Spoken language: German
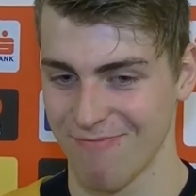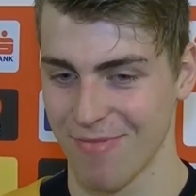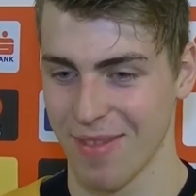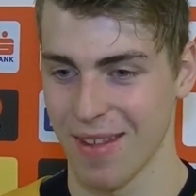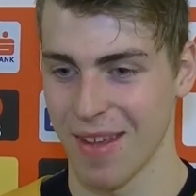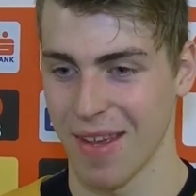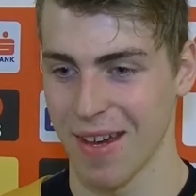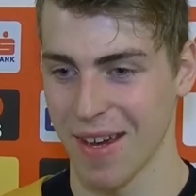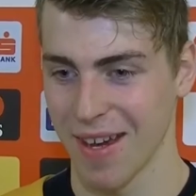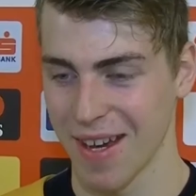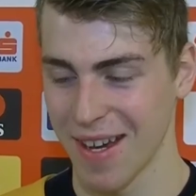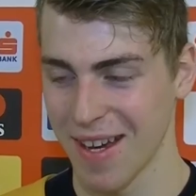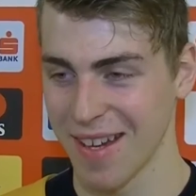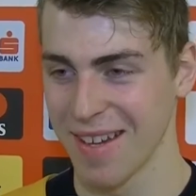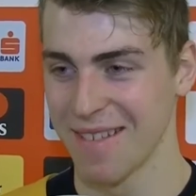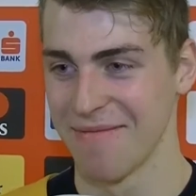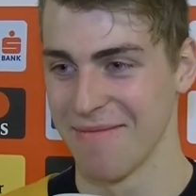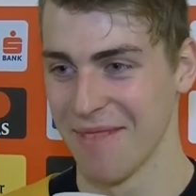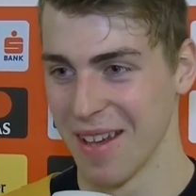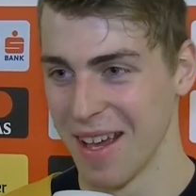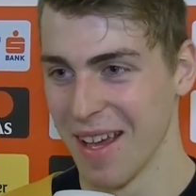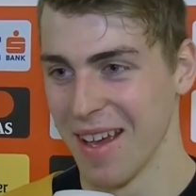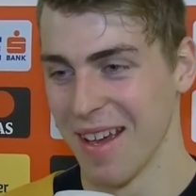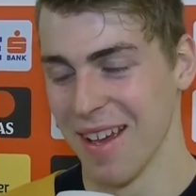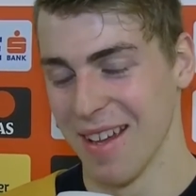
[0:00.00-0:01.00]
Ja,
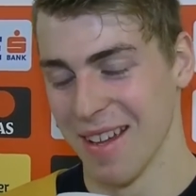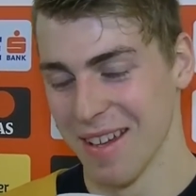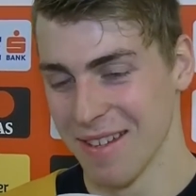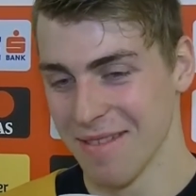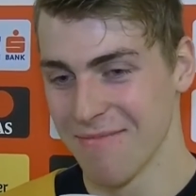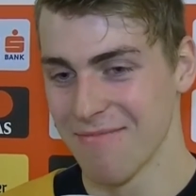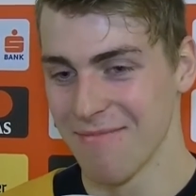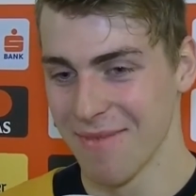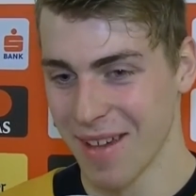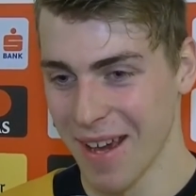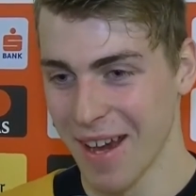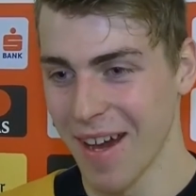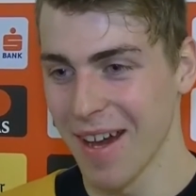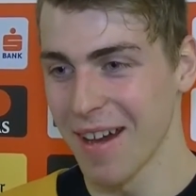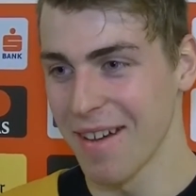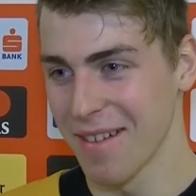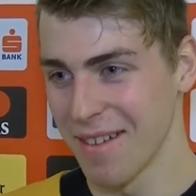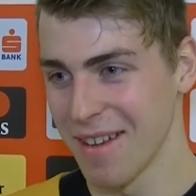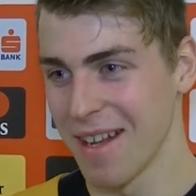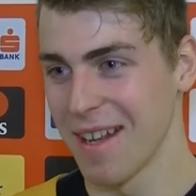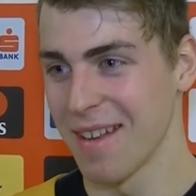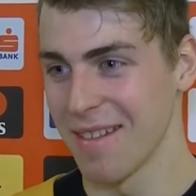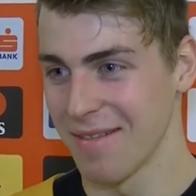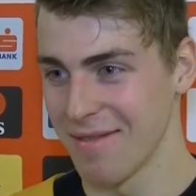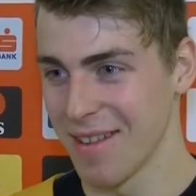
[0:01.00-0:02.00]
ja,
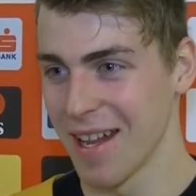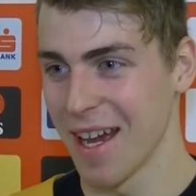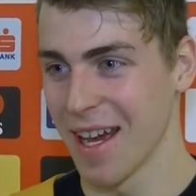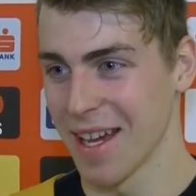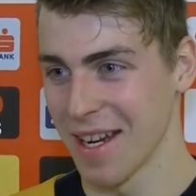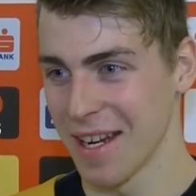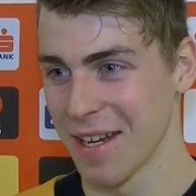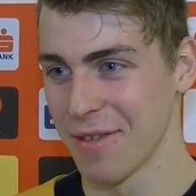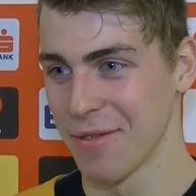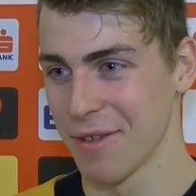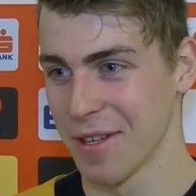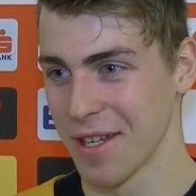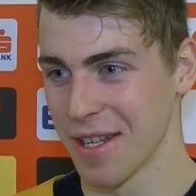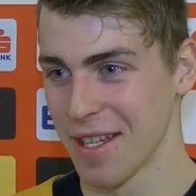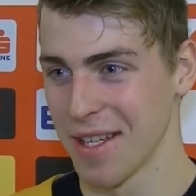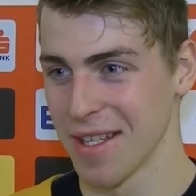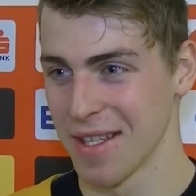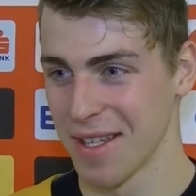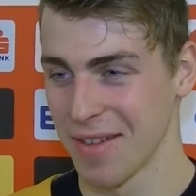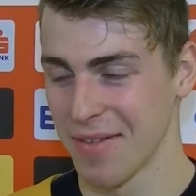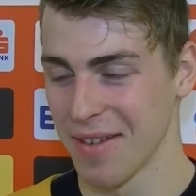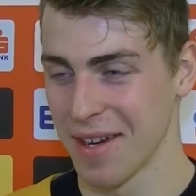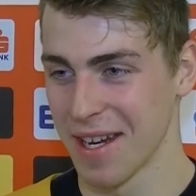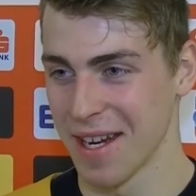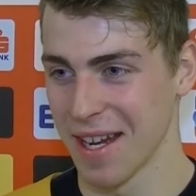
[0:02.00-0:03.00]
leider nur
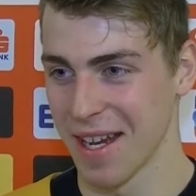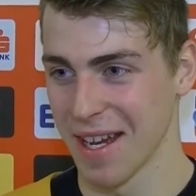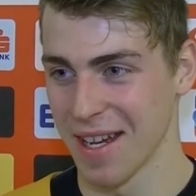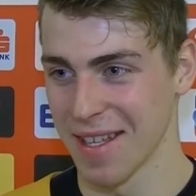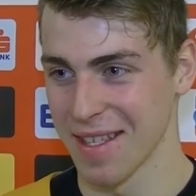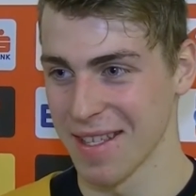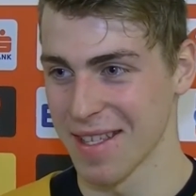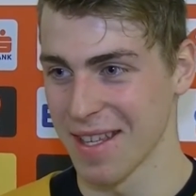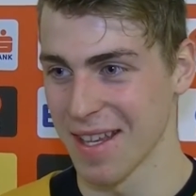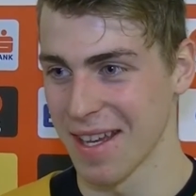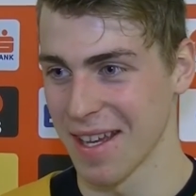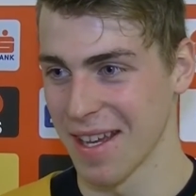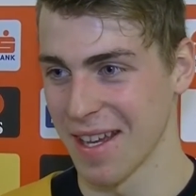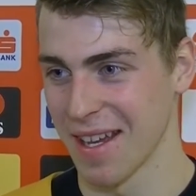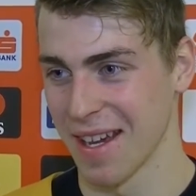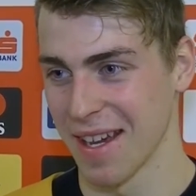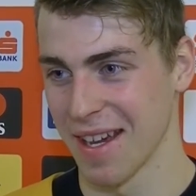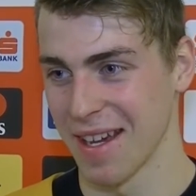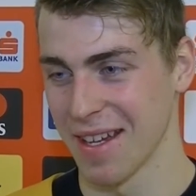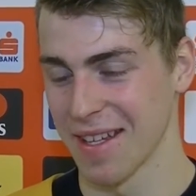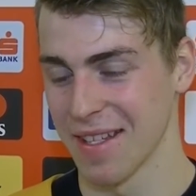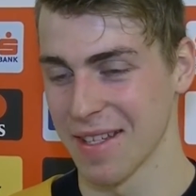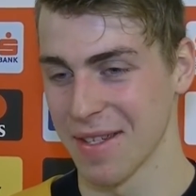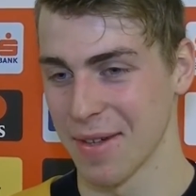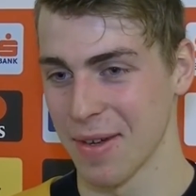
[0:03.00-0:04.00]
diese Variante.
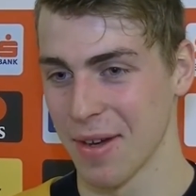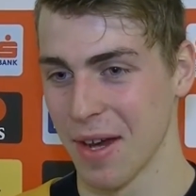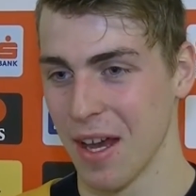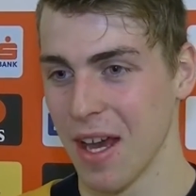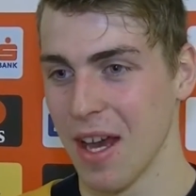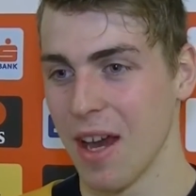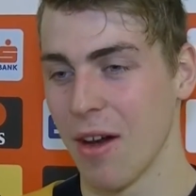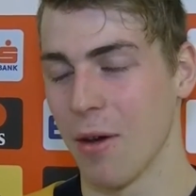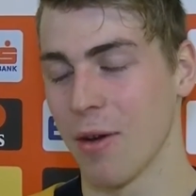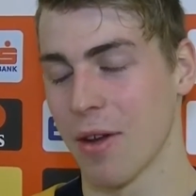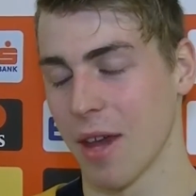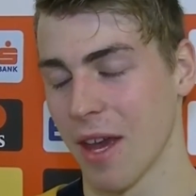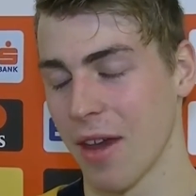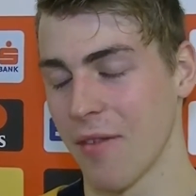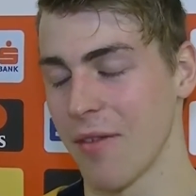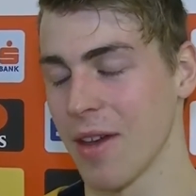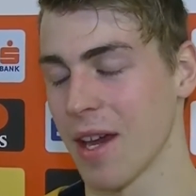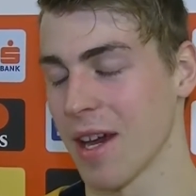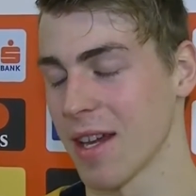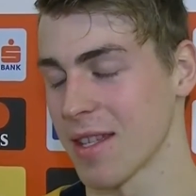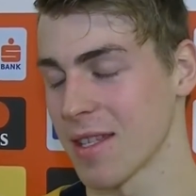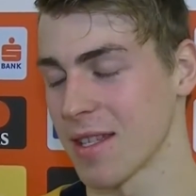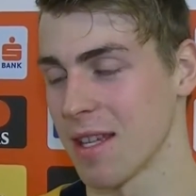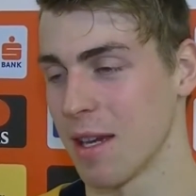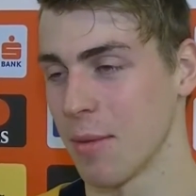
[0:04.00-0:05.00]
Also, okay,
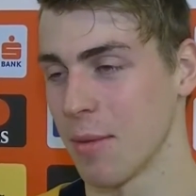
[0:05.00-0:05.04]
wir hatten in